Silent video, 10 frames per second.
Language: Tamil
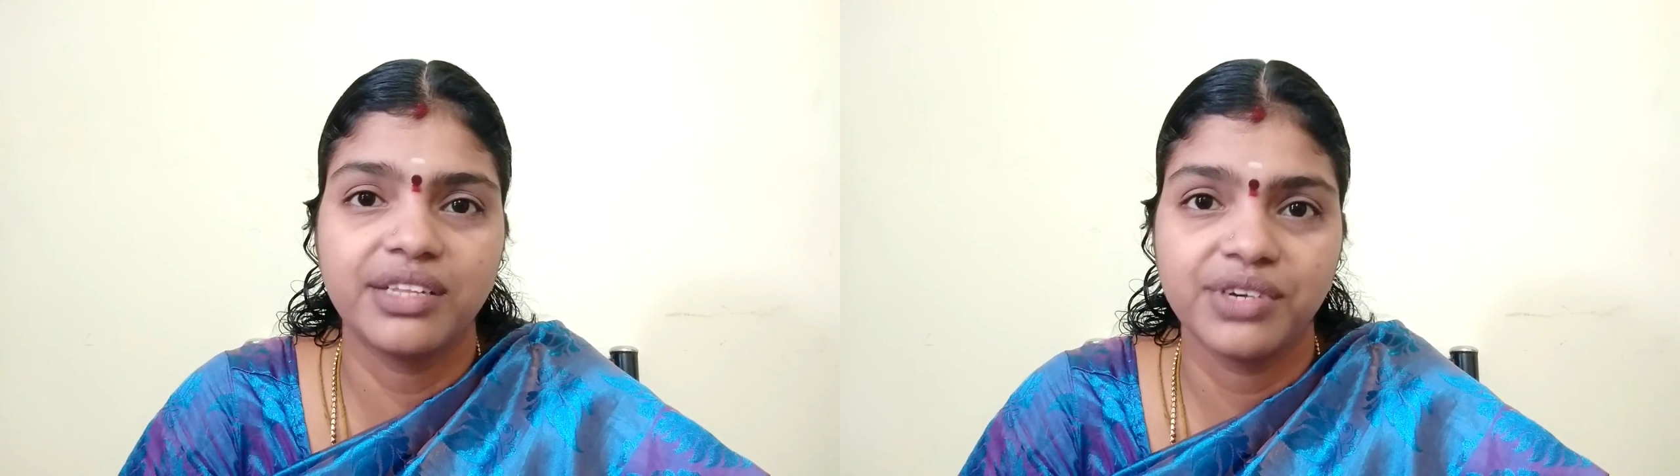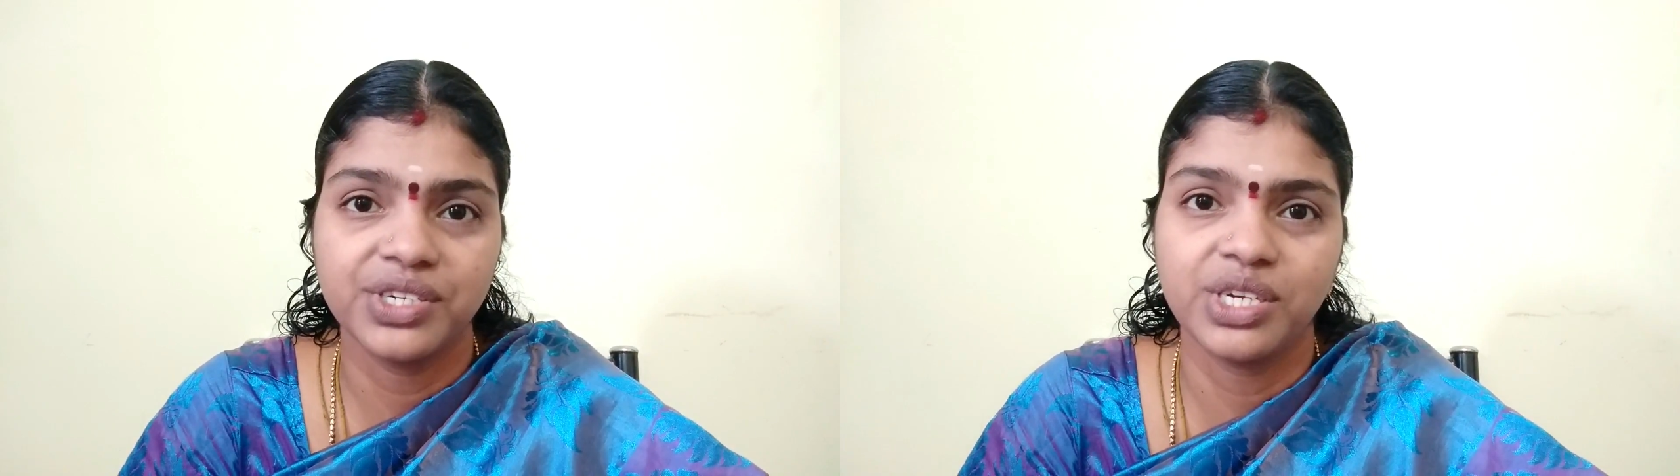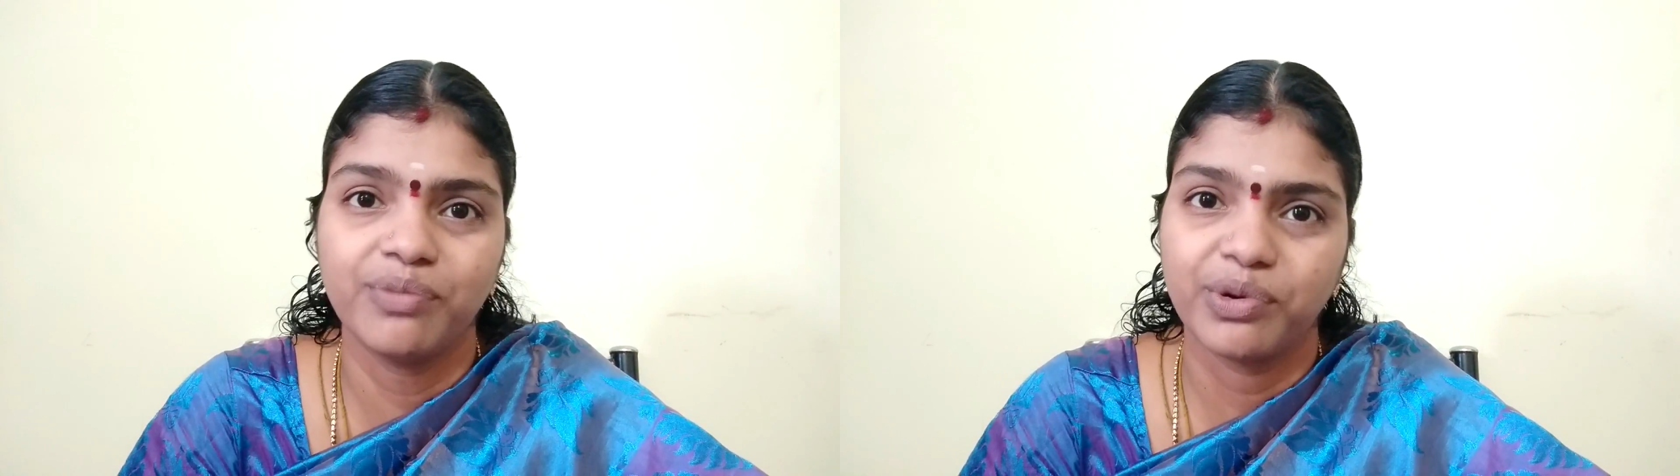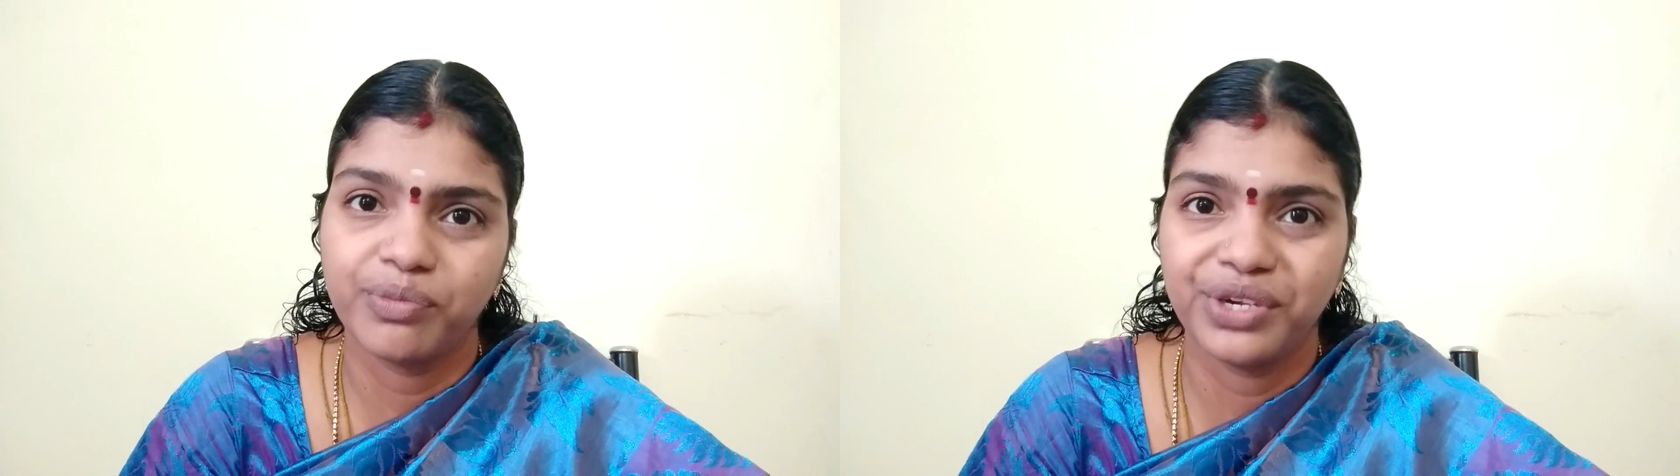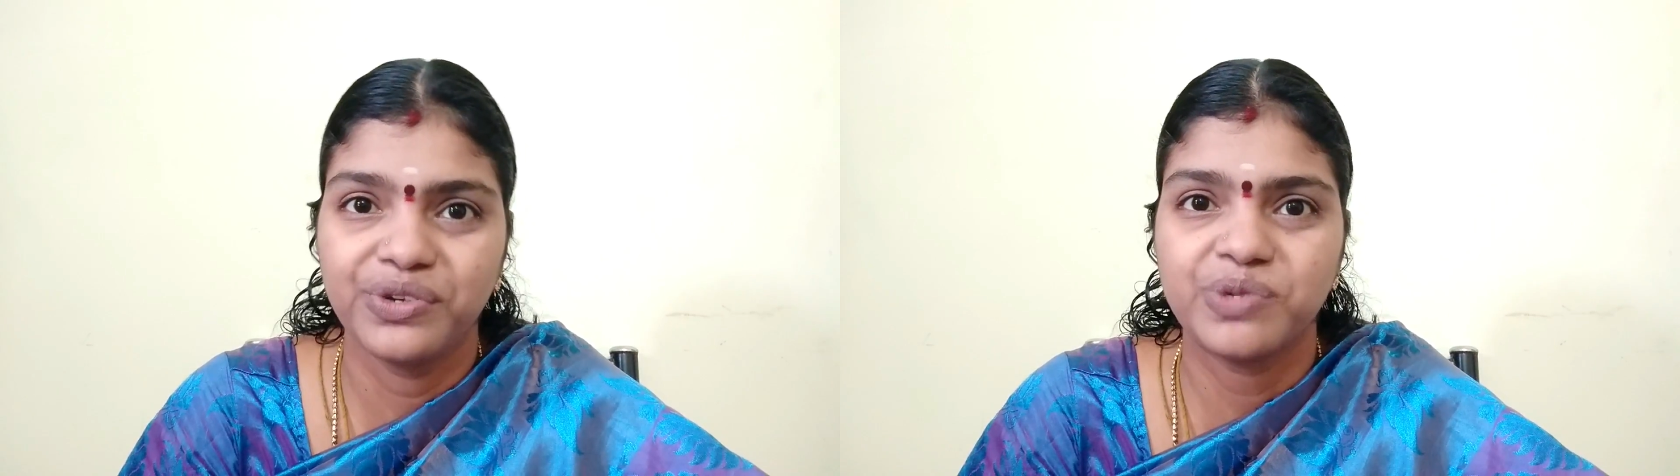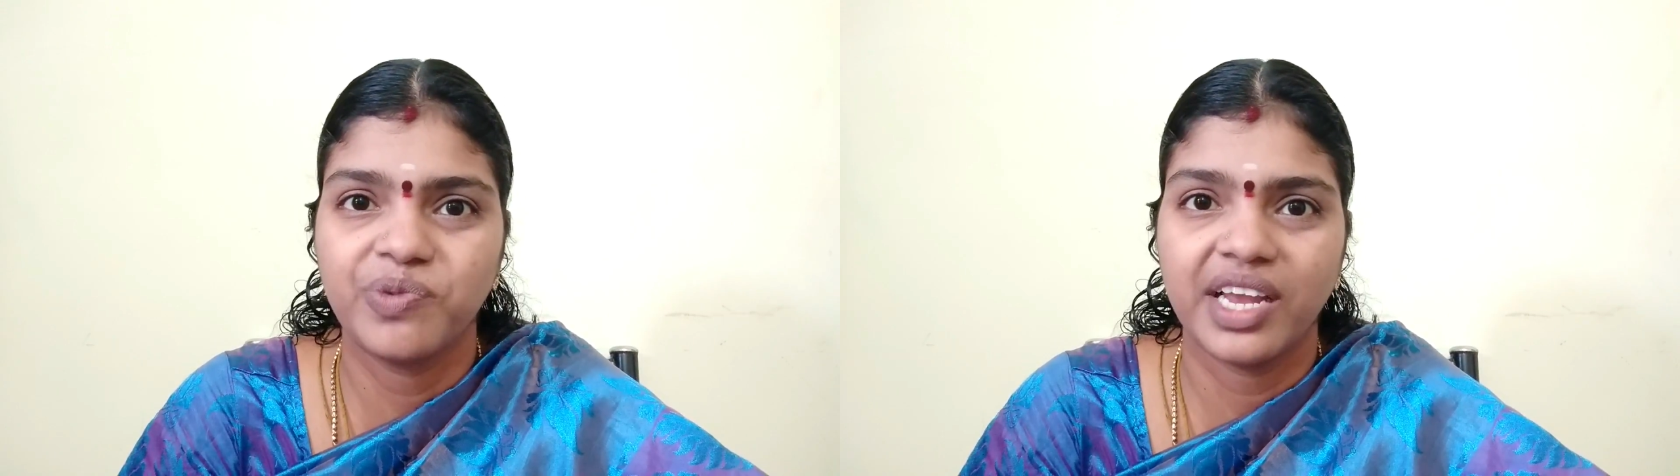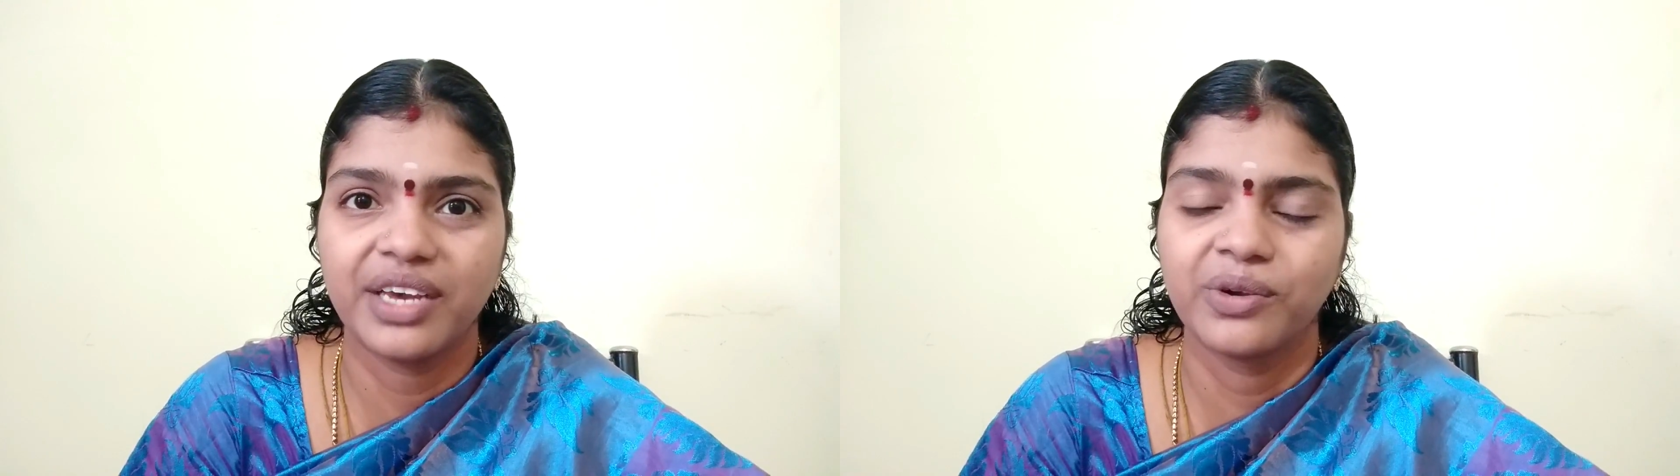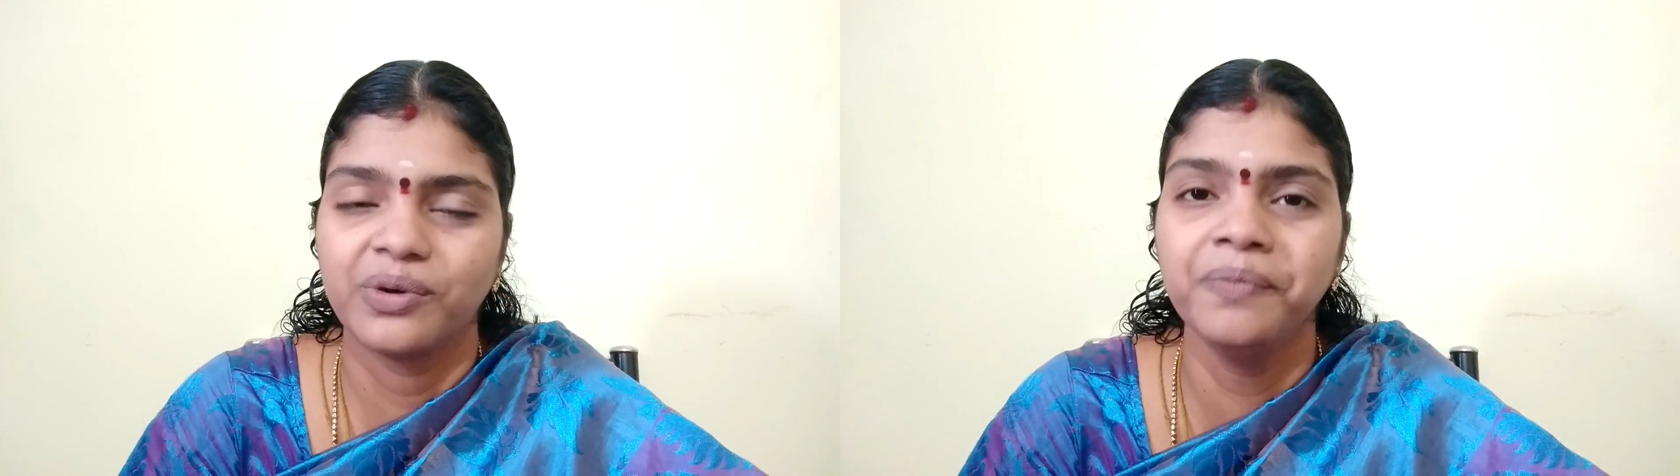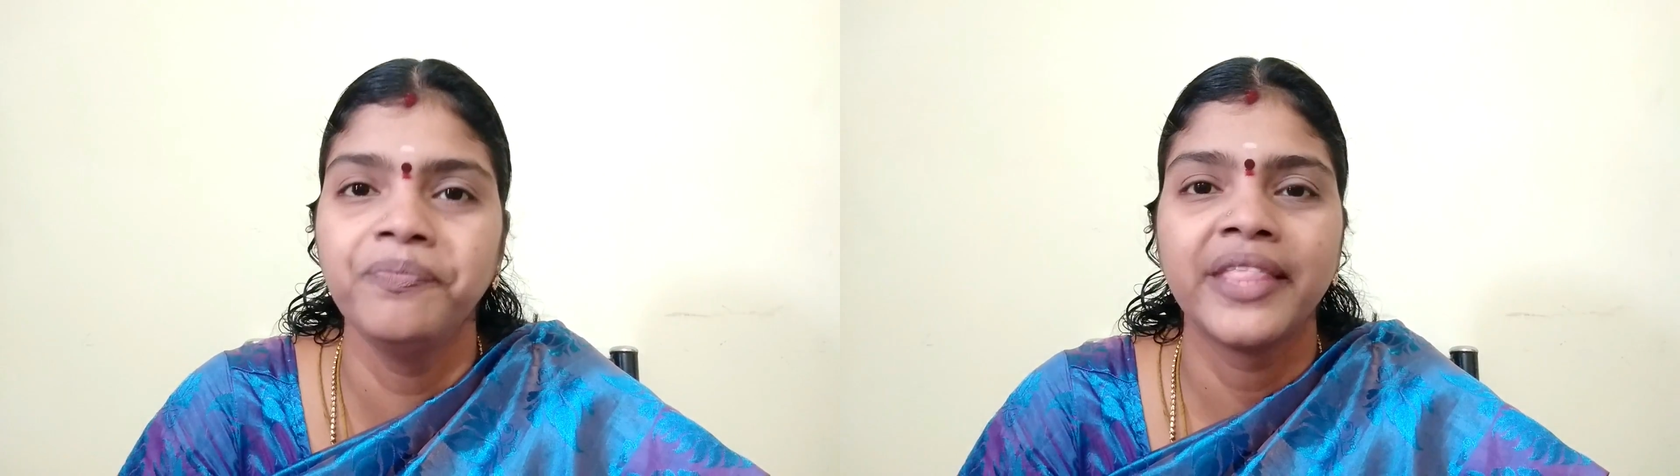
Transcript: இந்த ஒர்க் ஷாப் ரொம்ப யூஸ்ஃபுல்லா இருக்கும்